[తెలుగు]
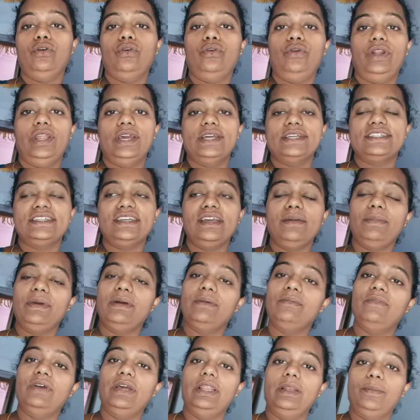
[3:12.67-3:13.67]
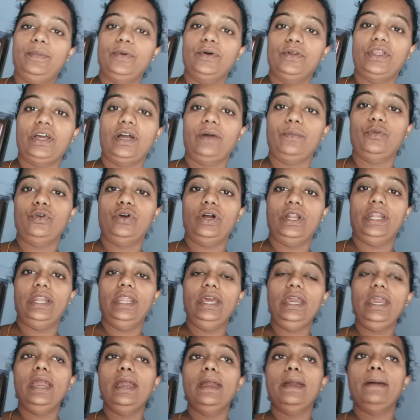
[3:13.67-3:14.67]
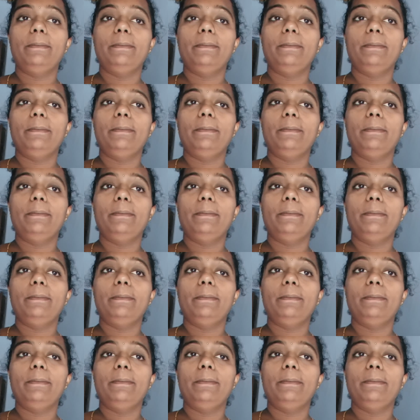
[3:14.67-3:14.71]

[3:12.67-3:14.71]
ఉండేసి మేము వెళ్ళిపోతాము అండి